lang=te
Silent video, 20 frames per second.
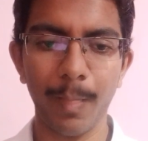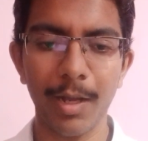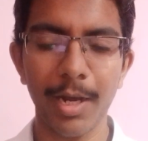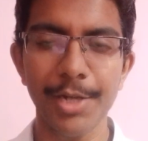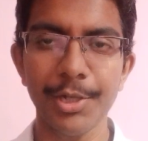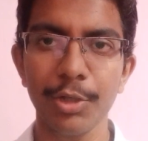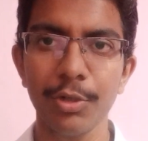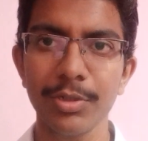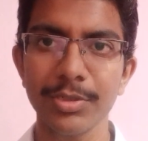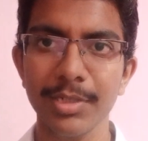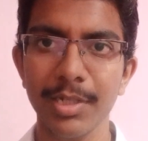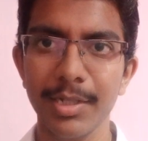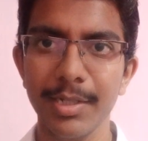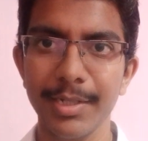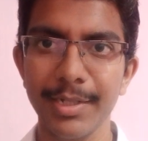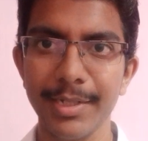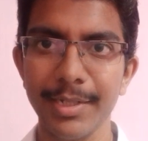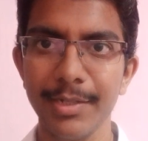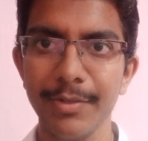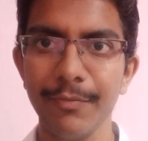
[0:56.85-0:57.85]
కంటిన్యూస్గా
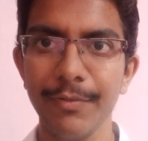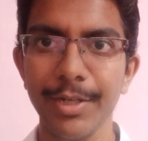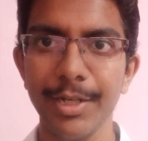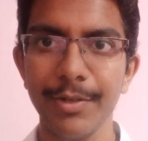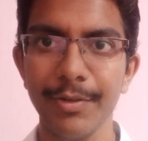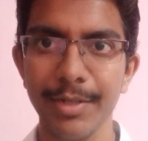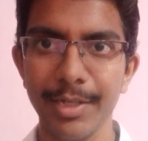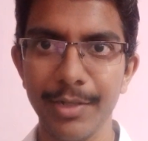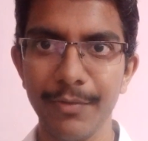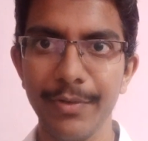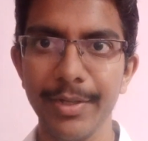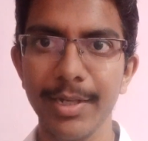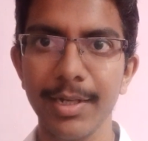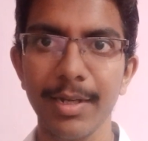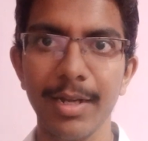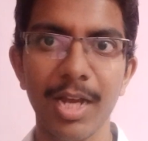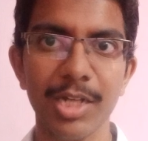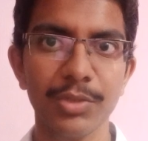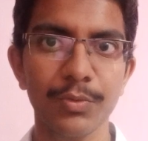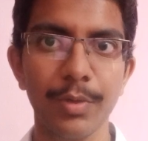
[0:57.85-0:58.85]
ఈ వీ ఈ వీక్
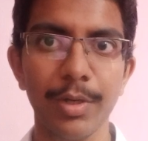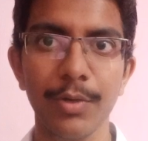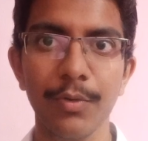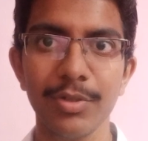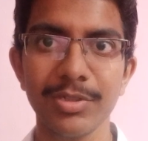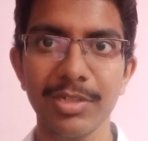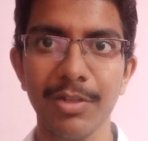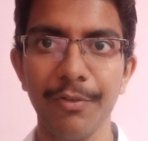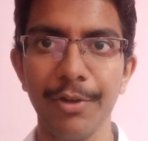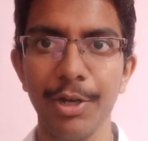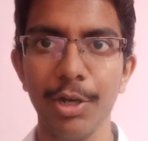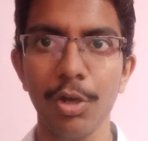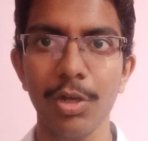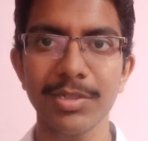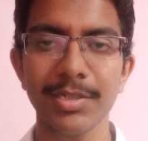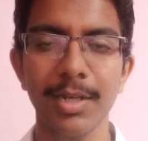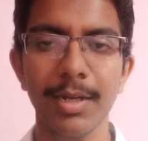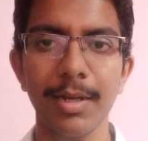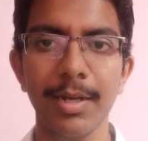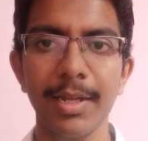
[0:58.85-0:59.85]
నెక్స్ట్ వీక్ వచ్చే
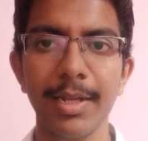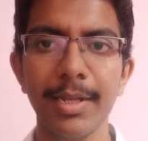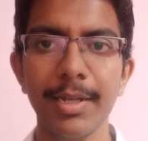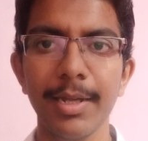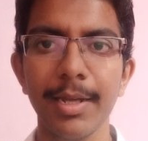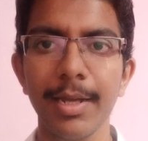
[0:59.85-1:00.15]
వీడియోస్ అన్నీ